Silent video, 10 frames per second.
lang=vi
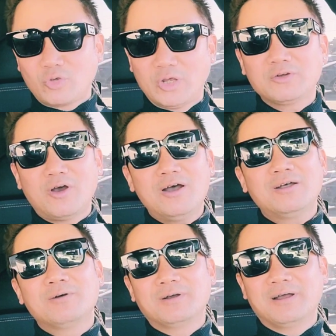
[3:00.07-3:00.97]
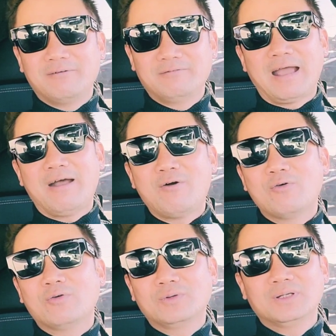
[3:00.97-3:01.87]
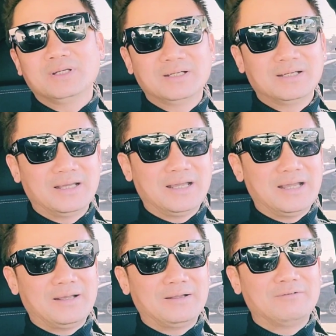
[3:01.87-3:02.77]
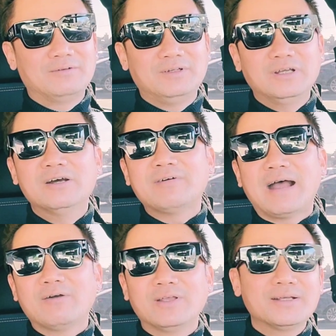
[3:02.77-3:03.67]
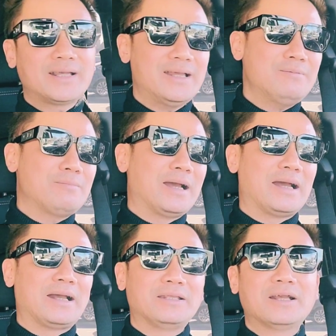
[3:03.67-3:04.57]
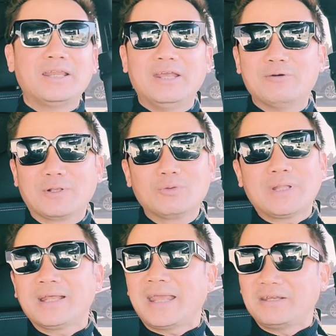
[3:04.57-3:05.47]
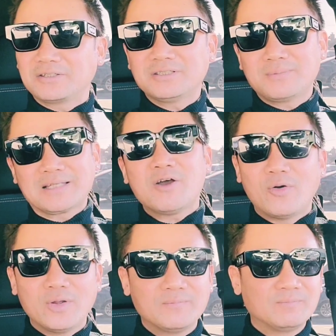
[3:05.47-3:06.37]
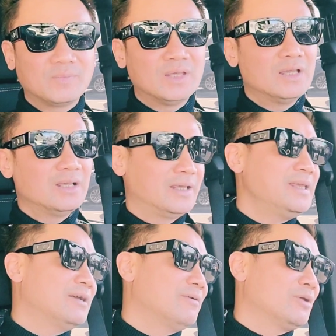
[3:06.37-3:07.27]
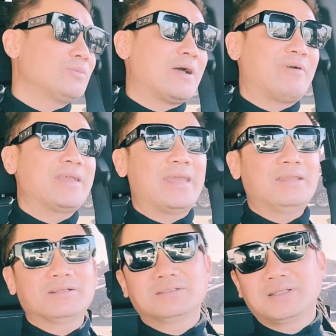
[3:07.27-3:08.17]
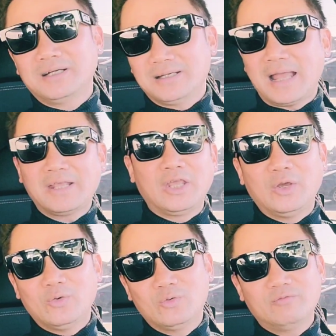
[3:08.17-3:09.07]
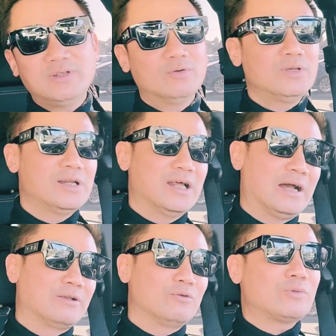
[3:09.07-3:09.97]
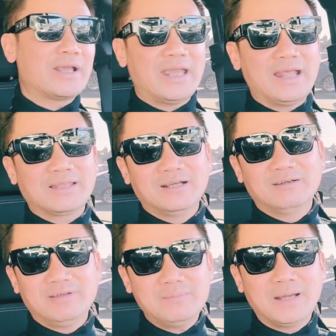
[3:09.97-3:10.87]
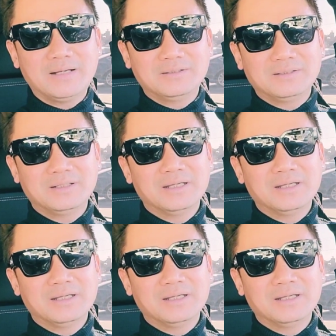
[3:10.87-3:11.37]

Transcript: chuyện đó ờ, vào à, dựa vào những cái mà những cái điều mà chúng ta đã nghe được trên mạng xã hội dĩ nhiên mà chúng ta phải nghe được từ hai chiều ví dụ như là chúng ta nghe từ phía bên